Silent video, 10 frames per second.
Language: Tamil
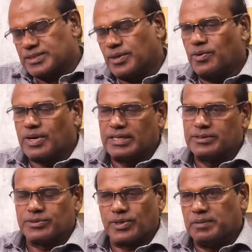செல்லூர்
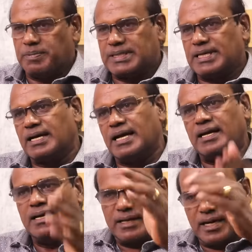ராஜும் சொல்லி பார்த்தாங்க
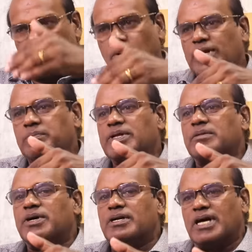நாங்கள் மோடி
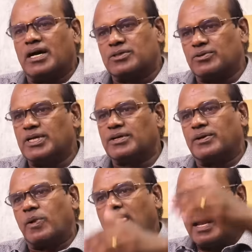பிரதமர்னு நாங்கள்
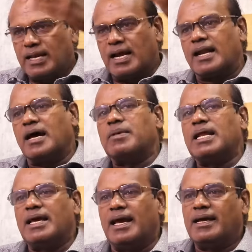சொல்லிக்கிறோம் நீங்கள்
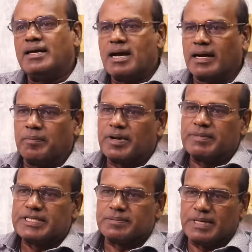அண்ணாமலையை
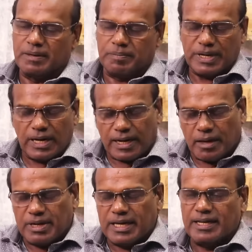காம்ப்ரமைஸ்
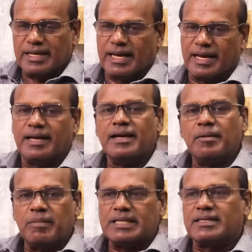அண்ணாமலையை நீங்கள்
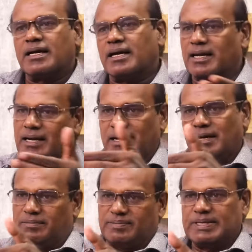மாற்றுங்கிற
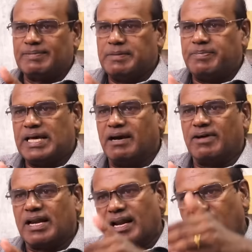வெளிப்படையாக
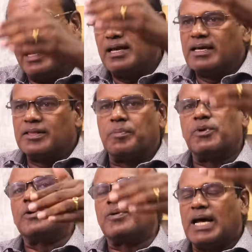வரல இந்த
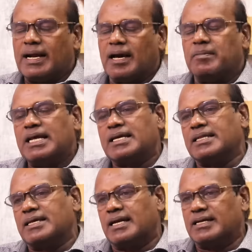புள்ளிக்குள்ளே அண்ணாமலைக்கு
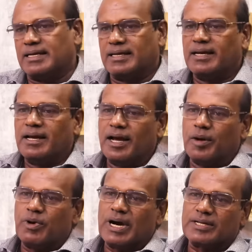எதிராட்டு
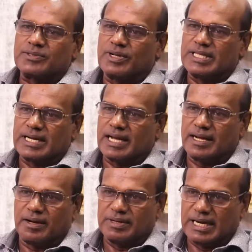புகார்
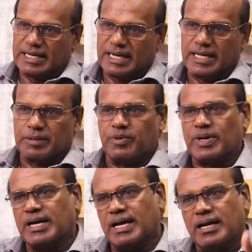சொல்வதற்காக அவங்க டெல்லிக்கு
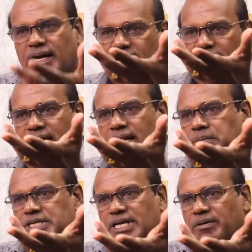போனாங்க டெல்லியில்
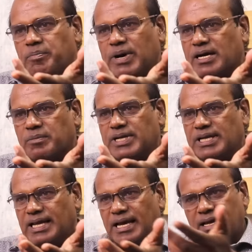அமித்ஷாவை பார்க்க
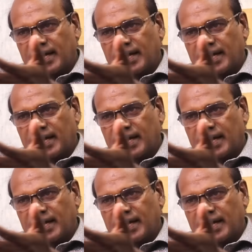முடியல